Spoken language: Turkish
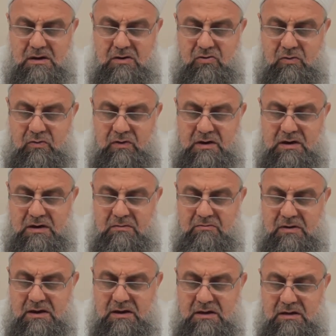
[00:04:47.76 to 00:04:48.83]
nüvvetini,
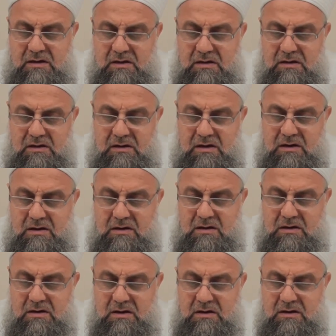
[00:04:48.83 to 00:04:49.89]
nübüvvetini beğettiği,
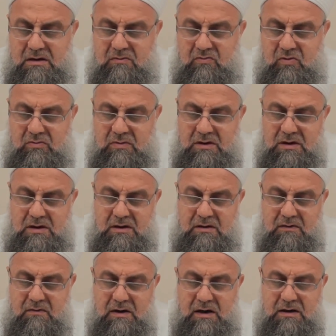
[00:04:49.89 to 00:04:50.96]
getirdikleriyle
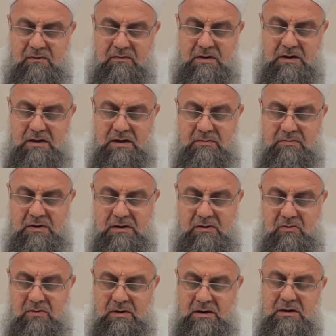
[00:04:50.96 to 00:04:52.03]
müminlerin ve ariflerin
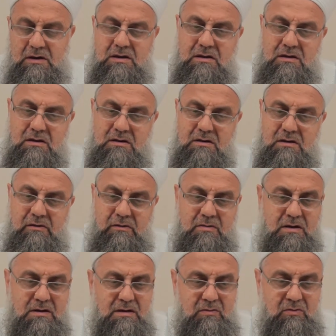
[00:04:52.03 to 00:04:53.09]
kalplerinin nurlandığı içindir.
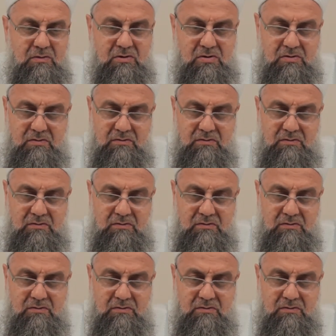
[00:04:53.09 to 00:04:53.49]
Efendimiz sallallahu aleyhi ve sellem nur.